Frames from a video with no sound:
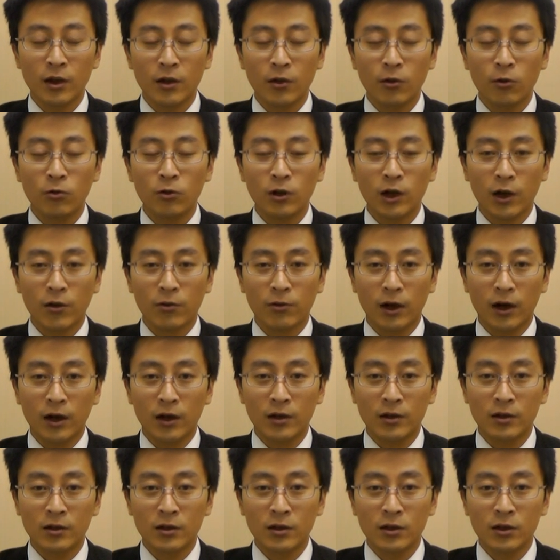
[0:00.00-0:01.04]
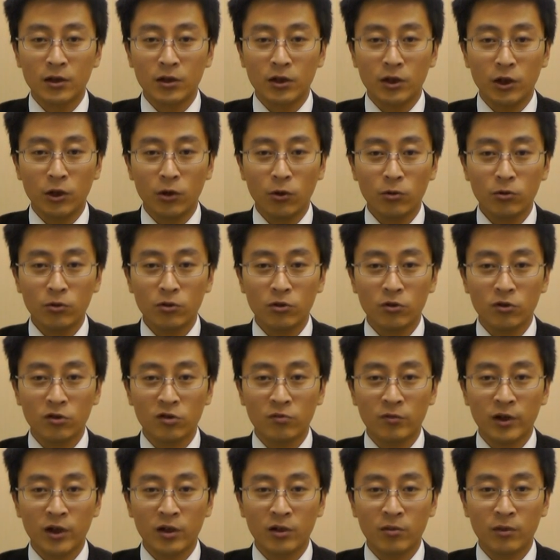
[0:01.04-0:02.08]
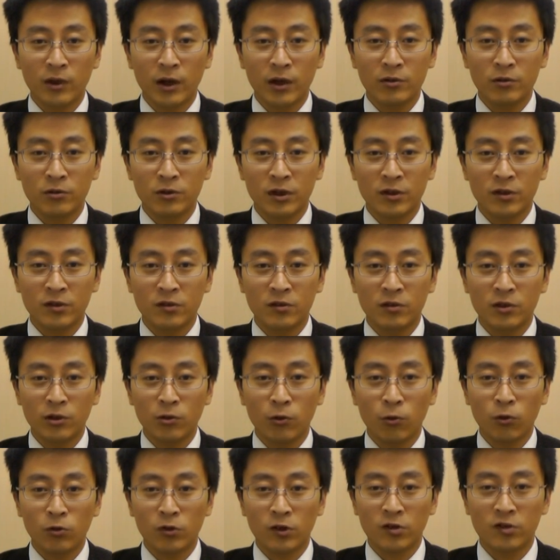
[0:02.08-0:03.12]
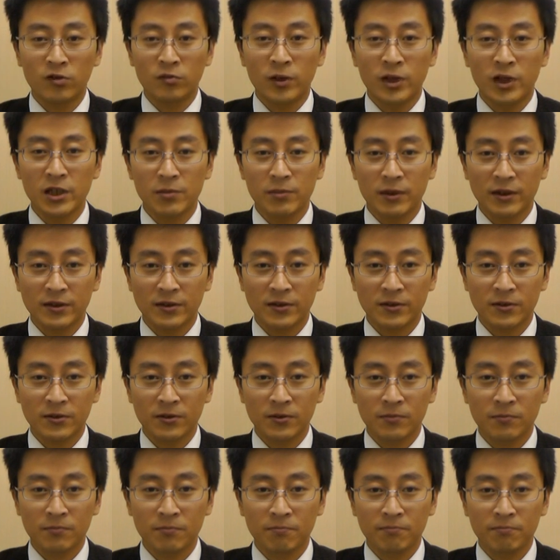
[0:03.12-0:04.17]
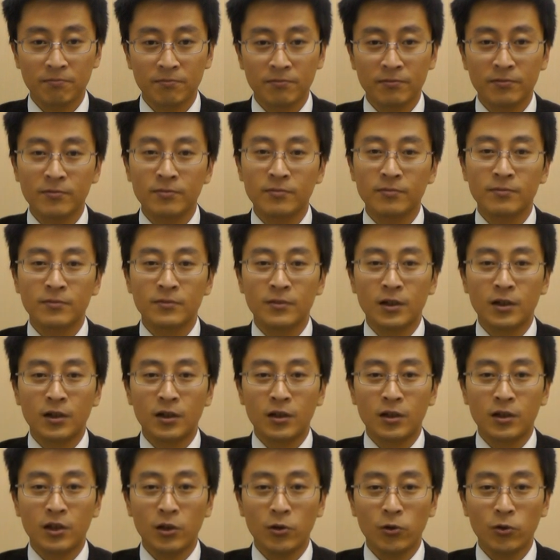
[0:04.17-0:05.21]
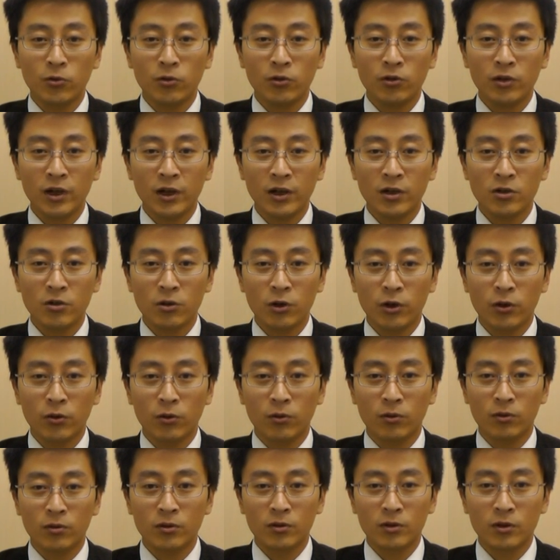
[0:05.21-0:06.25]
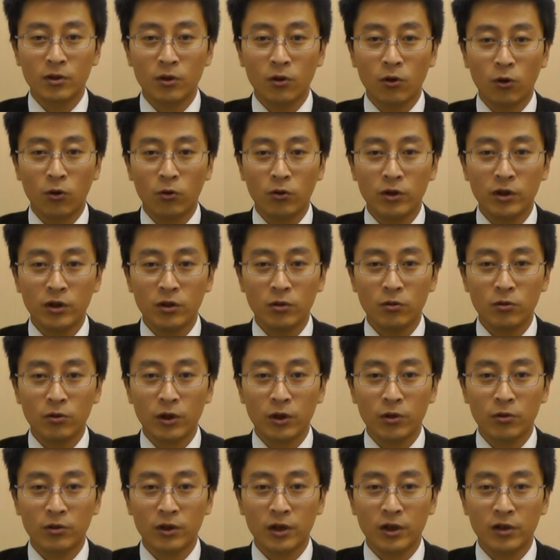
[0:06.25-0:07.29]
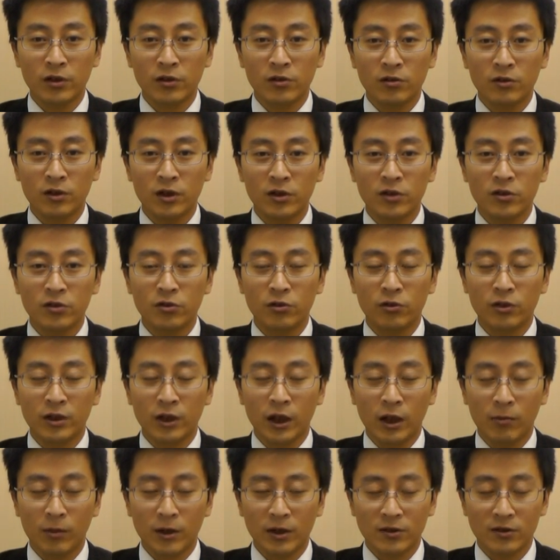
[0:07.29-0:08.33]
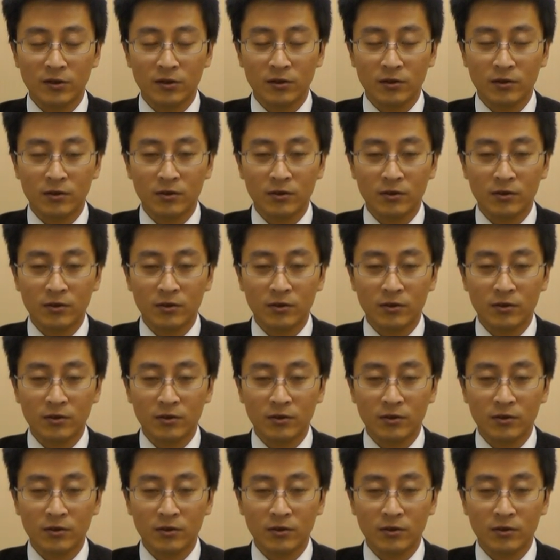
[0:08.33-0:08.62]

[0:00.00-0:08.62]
今回は日本にお住まいの場合の手続きをご説明します。日本の役所への婚姻届の提出が必要になります。